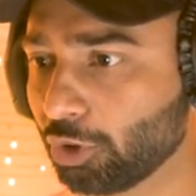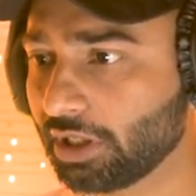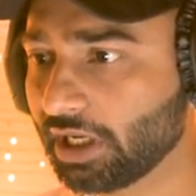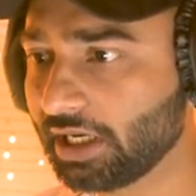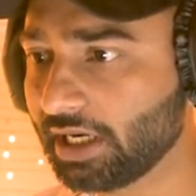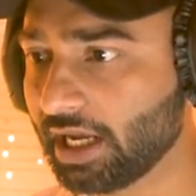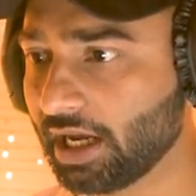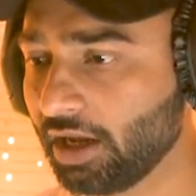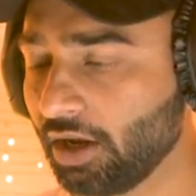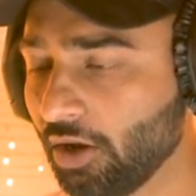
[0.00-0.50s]
पुल
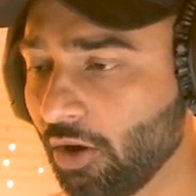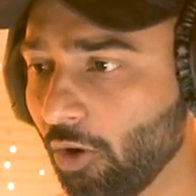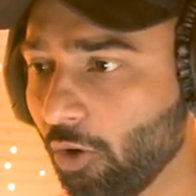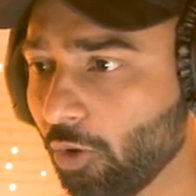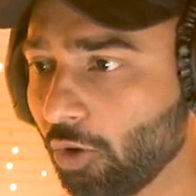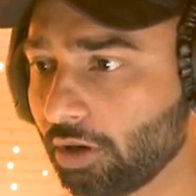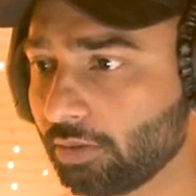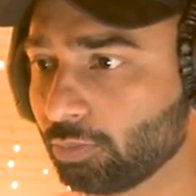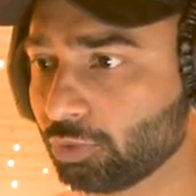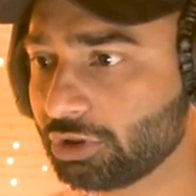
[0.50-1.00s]
करना है
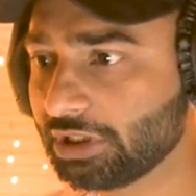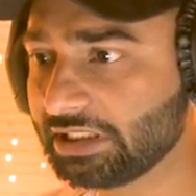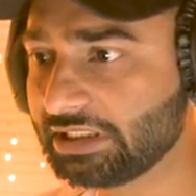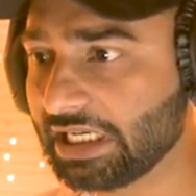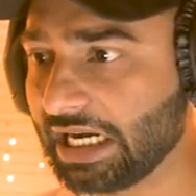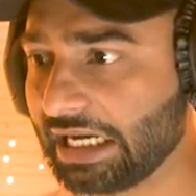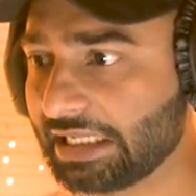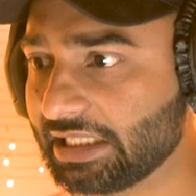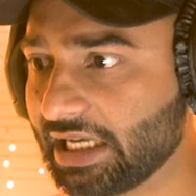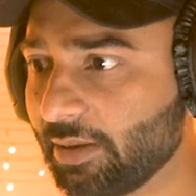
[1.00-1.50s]
और मुझे
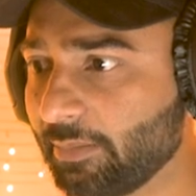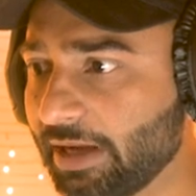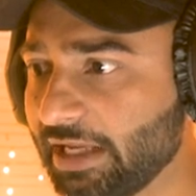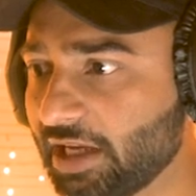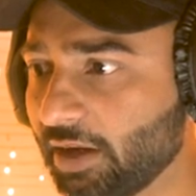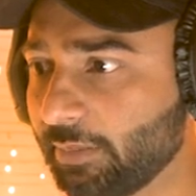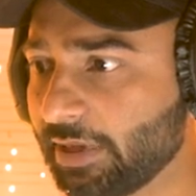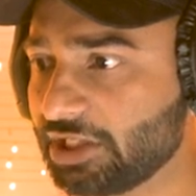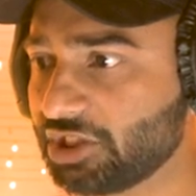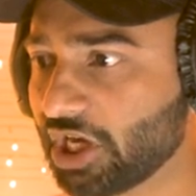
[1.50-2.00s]
याद है
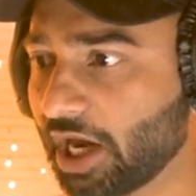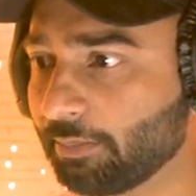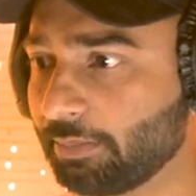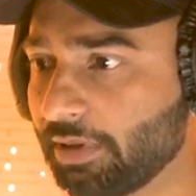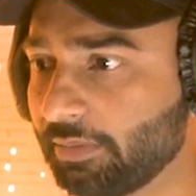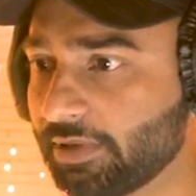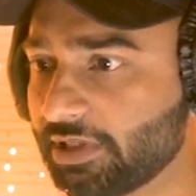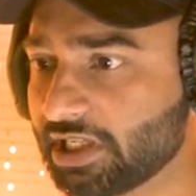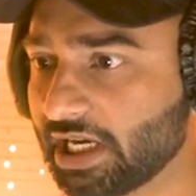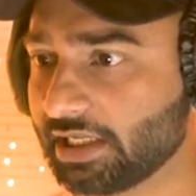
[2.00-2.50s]
भाई हमें
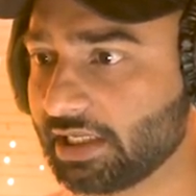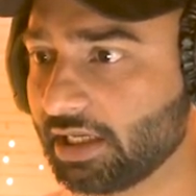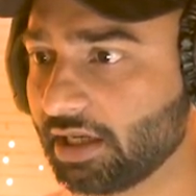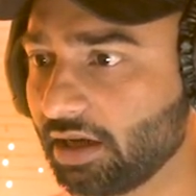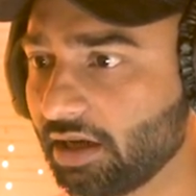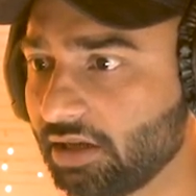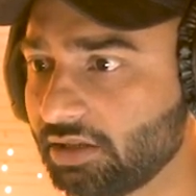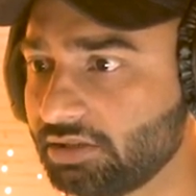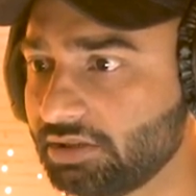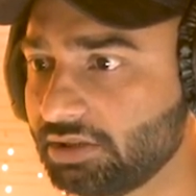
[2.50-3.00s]
चाबी भी
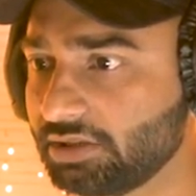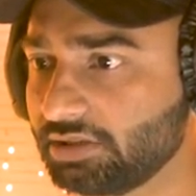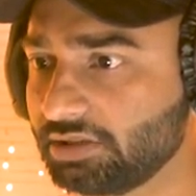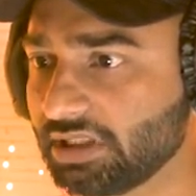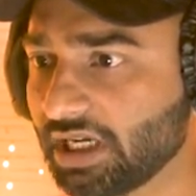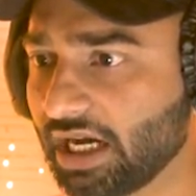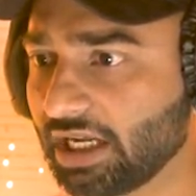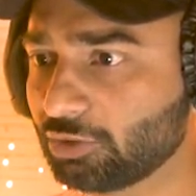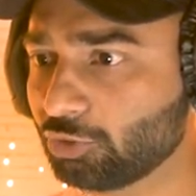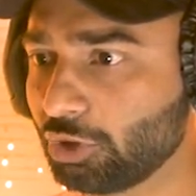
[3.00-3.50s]
चाहिए
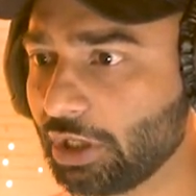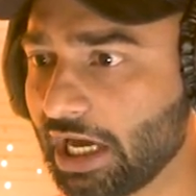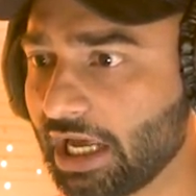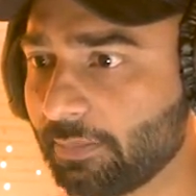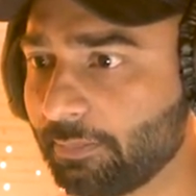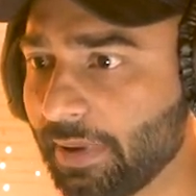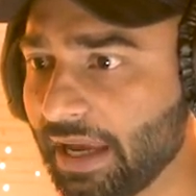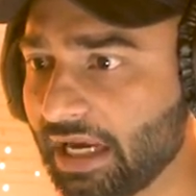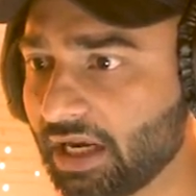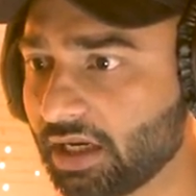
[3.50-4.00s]
यहाँ तो
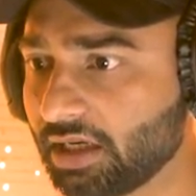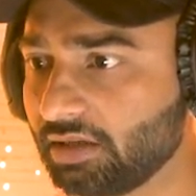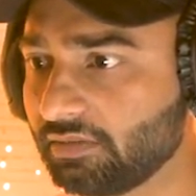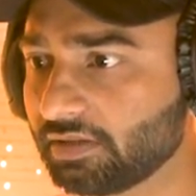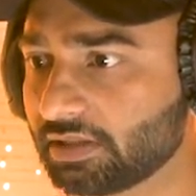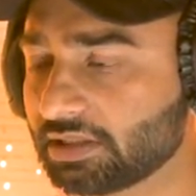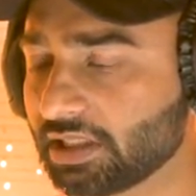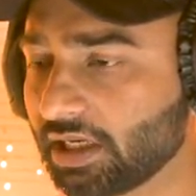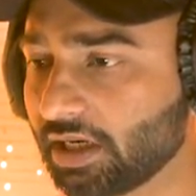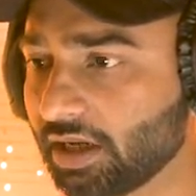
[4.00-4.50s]
यार पहला
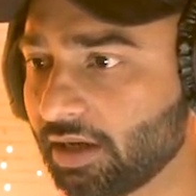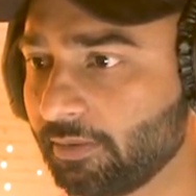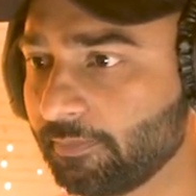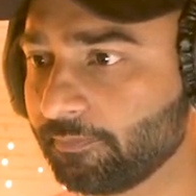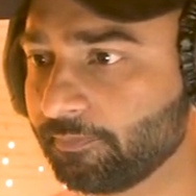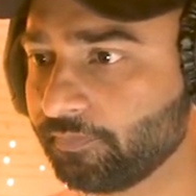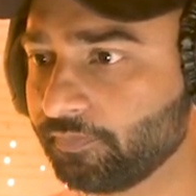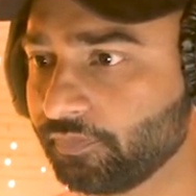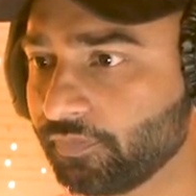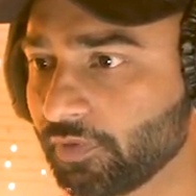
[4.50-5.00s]
लीवर था ना
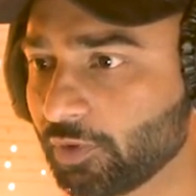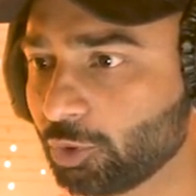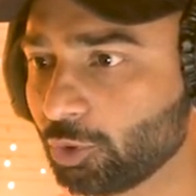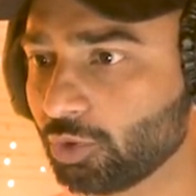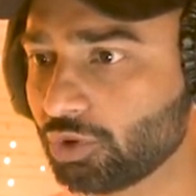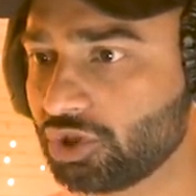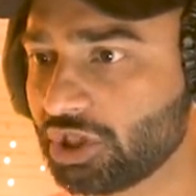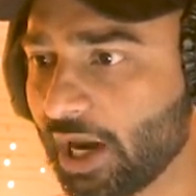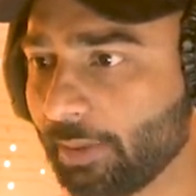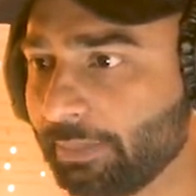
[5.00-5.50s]

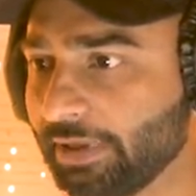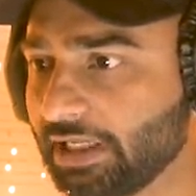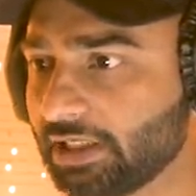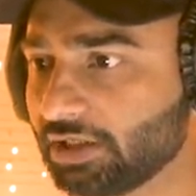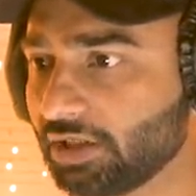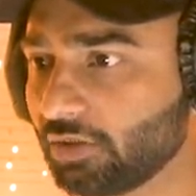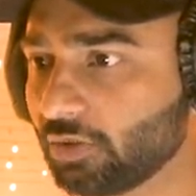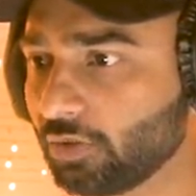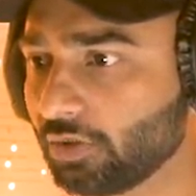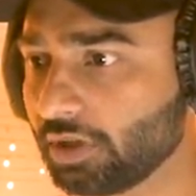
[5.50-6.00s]
तो चाबी
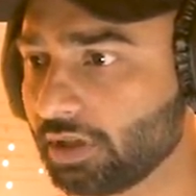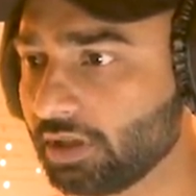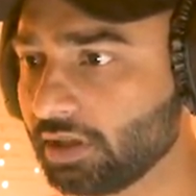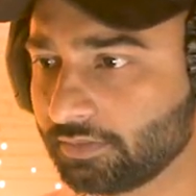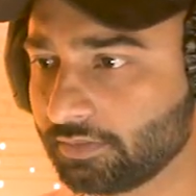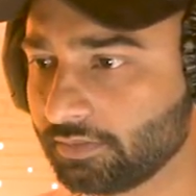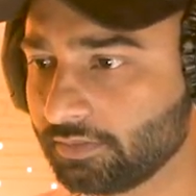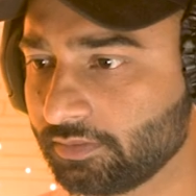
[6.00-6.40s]
किधर होगी